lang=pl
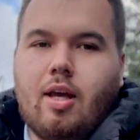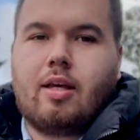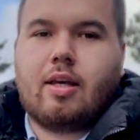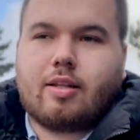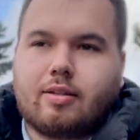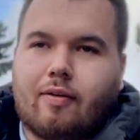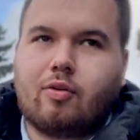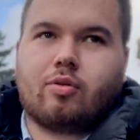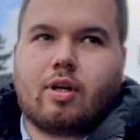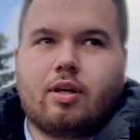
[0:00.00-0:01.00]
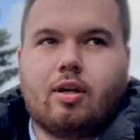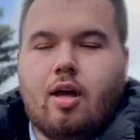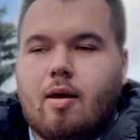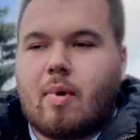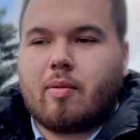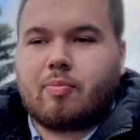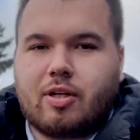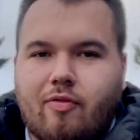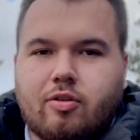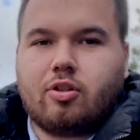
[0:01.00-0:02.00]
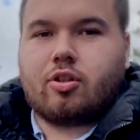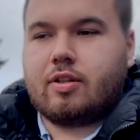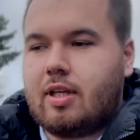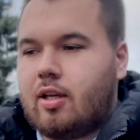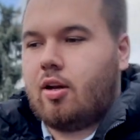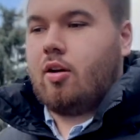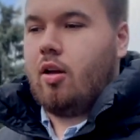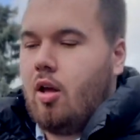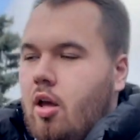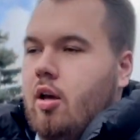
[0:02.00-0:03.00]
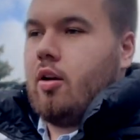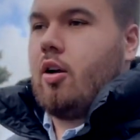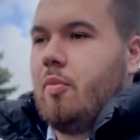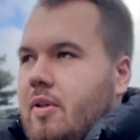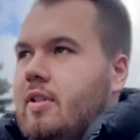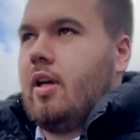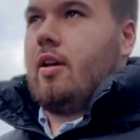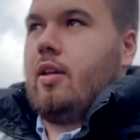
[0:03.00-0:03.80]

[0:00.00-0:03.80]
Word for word: jedna, w której mamy przewodniczącego, e, Komisja